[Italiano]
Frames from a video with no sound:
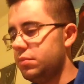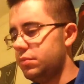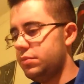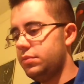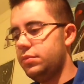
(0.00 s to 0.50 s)

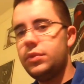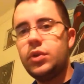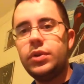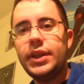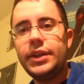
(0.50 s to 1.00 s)
mh, mm,
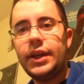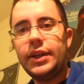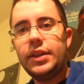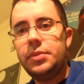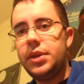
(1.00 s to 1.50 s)

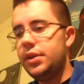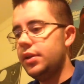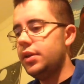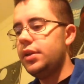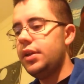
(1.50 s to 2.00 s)
contattatemi
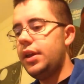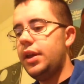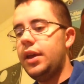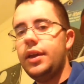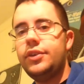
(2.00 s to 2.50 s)

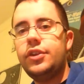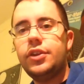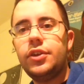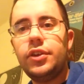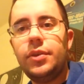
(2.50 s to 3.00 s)
e
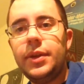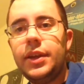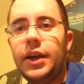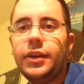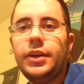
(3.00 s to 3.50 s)
cercherò di
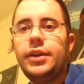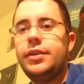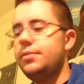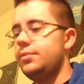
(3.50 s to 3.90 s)
mandarli.